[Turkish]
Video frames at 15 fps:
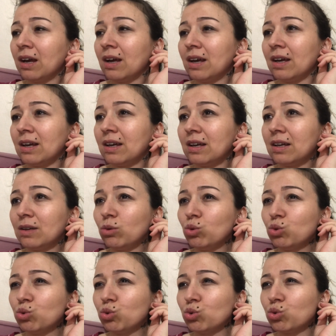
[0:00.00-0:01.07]
E,
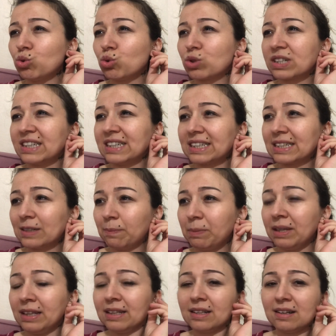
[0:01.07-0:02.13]
340
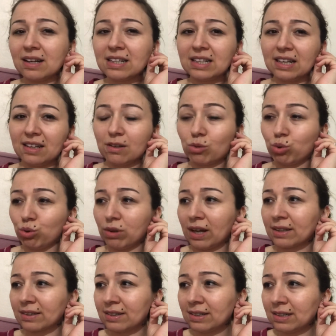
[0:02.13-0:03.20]
bin lira kredi
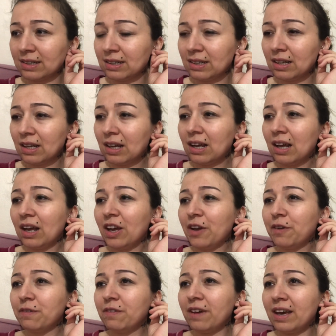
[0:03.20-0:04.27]
kullandık.
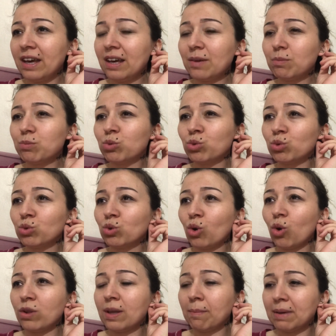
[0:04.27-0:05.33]
Ve bunun
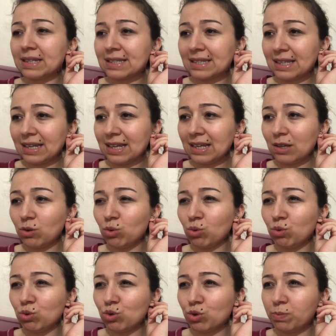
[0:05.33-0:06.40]
ödemesi
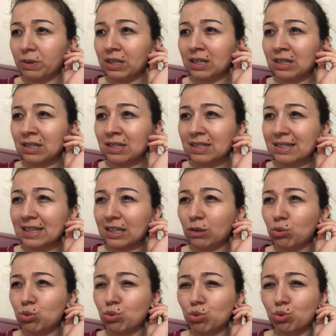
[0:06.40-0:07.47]

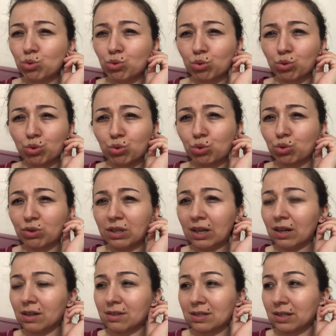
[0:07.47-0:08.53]
3800 küsür diye
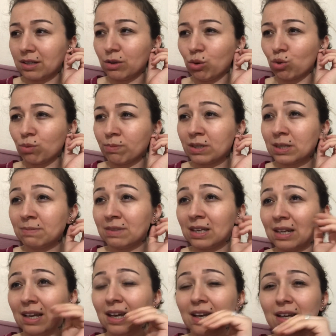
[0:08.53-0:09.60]
hatırlıyorum.
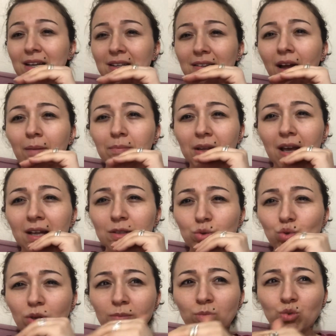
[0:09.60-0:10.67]
Şimdi tam da yanlış
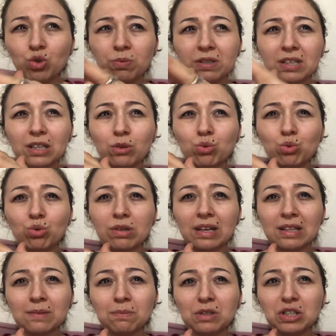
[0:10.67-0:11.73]
söylemiyorum.
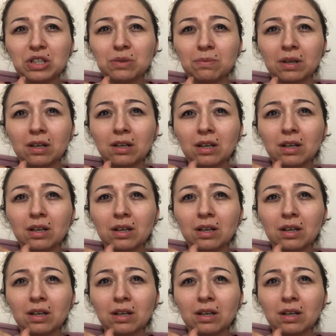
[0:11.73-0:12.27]
3870 mi?